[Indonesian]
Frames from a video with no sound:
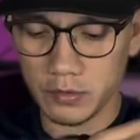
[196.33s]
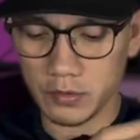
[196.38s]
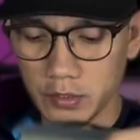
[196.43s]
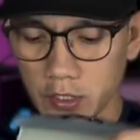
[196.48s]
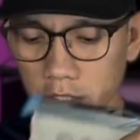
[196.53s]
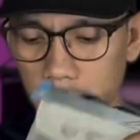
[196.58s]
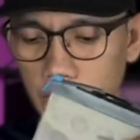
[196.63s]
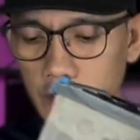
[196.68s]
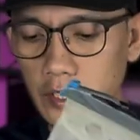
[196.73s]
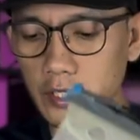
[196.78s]

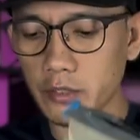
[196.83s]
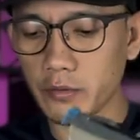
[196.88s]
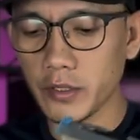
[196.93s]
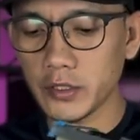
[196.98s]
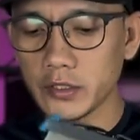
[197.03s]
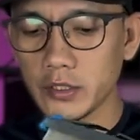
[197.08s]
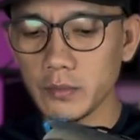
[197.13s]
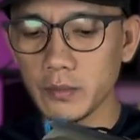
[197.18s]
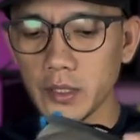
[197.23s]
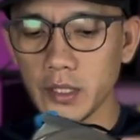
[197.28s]
Jadi ini ada
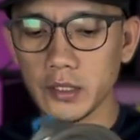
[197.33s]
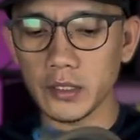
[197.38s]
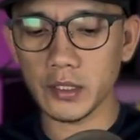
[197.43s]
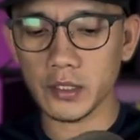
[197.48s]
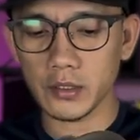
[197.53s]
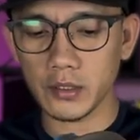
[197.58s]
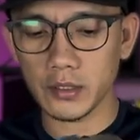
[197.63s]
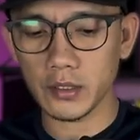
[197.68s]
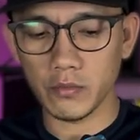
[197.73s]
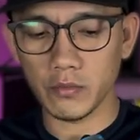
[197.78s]
water bladder.
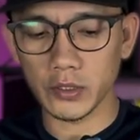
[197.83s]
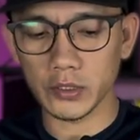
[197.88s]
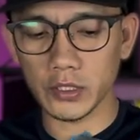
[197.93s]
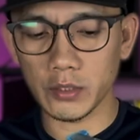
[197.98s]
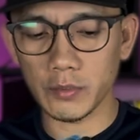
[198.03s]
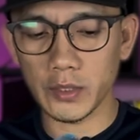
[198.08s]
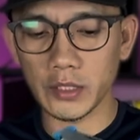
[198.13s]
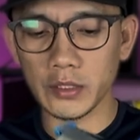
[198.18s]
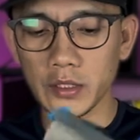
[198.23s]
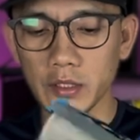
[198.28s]
Water
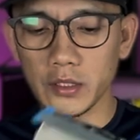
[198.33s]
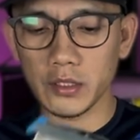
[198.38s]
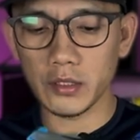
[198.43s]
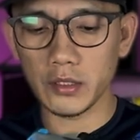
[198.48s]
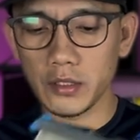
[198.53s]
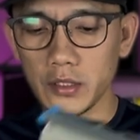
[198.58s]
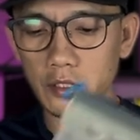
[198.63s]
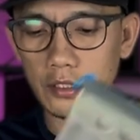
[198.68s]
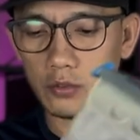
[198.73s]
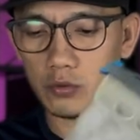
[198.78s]
bladder
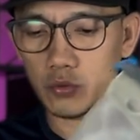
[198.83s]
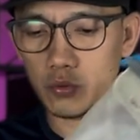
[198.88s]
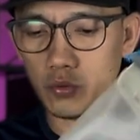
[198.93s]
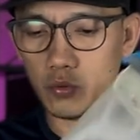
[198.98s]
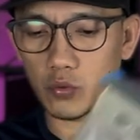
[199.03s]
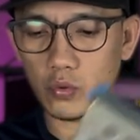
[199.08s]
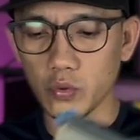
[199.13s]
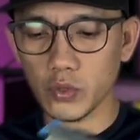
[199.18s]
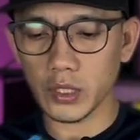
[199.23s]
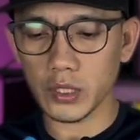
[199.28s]
ini itu
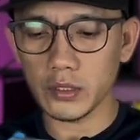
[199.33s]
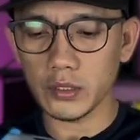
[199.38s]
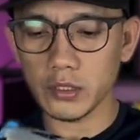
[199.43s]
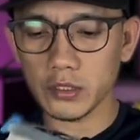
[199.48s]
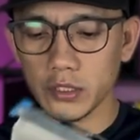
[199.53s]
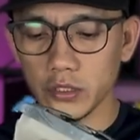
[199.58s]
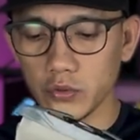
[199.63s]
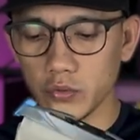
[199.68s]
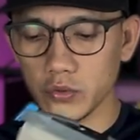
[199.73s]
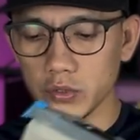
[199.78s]
ukurannya
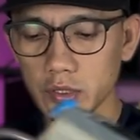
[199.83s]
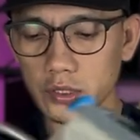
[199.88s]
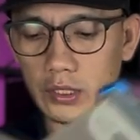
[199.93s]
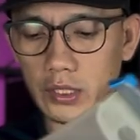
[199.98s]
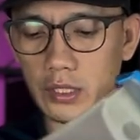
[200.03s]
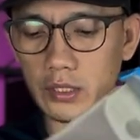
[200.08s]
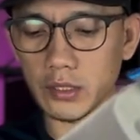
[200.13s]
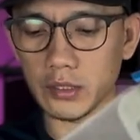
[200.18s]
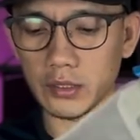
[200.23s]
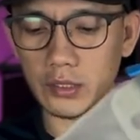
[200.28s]
satu
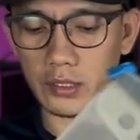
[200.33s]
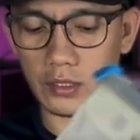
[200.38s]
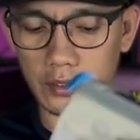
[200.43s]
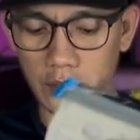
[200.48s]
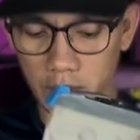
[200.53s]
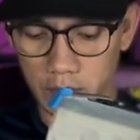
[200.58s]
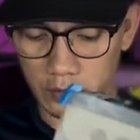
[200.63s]
setengah liter.